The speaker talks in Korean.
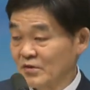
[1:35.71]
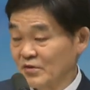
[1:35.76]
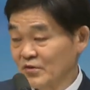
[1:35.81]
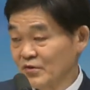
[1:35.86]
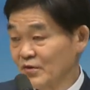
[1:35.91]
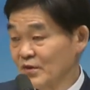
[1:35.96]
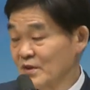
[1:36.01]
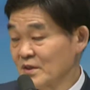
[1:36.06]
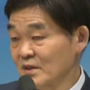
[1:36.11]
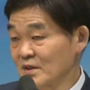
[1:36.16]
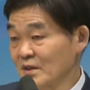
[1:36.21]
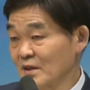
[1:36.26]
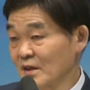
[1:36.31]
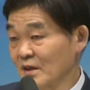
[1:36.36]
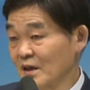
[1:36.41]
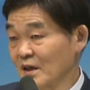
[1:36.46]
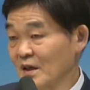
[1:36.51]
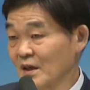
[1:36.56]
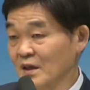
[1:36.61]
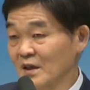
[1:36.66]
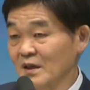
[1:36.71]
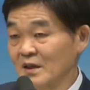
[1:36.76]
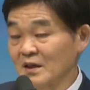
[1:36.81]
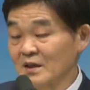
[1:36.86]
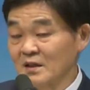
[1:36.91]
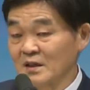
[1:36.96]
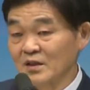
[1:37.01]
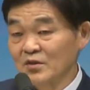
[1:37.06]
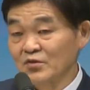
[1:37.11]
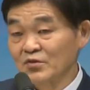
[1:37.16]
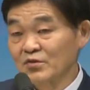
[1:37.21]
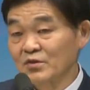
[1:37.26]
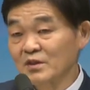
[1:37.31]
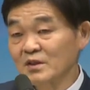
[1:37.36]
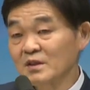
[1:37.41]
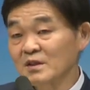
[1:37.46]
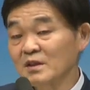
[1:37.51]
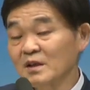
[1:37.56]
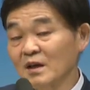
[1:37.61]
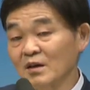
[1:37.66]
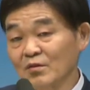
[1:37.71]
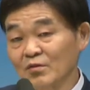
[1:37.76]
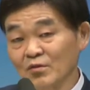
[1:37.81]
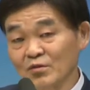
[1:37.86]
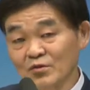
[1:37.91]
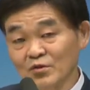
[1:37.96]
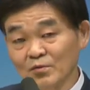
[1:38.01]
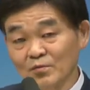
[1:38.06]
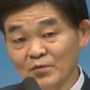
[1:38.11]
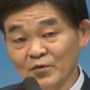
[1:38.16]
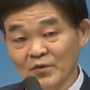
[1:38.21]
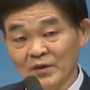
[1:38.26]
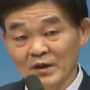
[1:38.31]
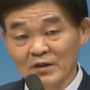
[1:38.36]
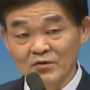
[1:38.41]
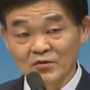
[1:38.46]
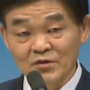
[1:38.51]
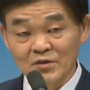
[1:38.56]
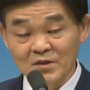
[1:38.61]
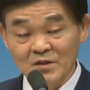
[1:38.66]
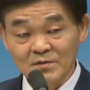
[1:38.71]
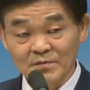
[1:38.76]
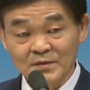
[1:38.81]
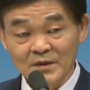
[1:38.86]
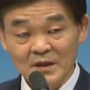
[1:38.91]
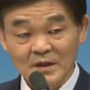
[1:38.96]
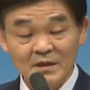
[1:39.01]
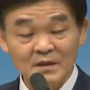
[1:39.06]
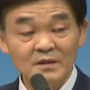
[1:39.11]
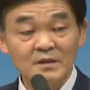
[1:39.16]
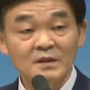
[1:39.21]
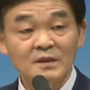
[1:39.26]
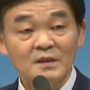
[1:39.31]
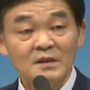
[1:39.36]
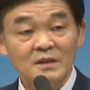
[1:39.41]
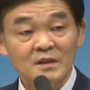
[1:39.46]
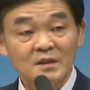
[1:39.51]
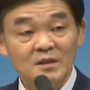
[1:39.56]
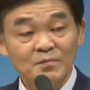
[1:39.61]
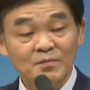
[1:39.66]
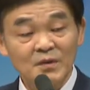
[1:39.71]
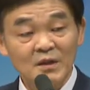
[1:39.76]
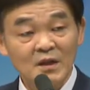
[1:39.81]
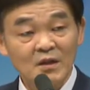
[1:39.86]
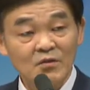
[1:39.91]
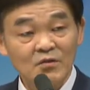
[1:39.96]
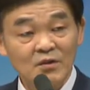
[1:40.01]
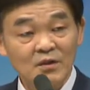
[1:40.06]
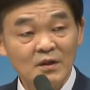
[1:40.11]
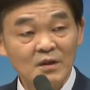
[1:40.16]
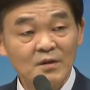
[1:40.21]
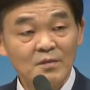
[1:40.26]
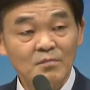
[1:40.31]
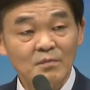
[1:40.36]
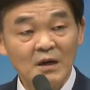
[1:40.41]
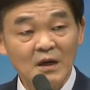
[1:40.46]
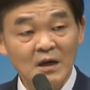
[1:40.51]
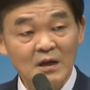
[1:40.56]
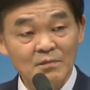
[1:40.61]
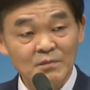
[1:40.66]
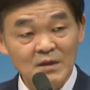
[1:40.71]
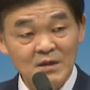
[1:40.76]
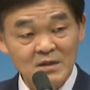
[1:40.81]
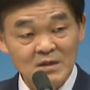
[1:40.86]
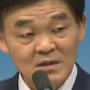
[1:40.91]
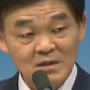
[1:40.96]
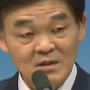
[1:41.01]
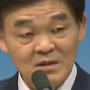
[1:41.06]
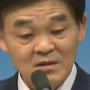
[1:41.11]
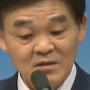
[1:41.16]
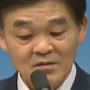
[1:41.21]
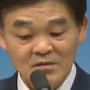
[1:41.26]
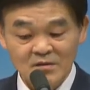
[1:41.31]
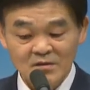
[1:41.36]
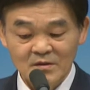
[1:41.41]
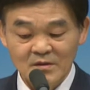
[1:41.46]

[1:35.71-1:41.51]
주었으니까 이제 죽이진 않고 좀 놔줬으면 하는 그 빌라도의 마음이 있었어요.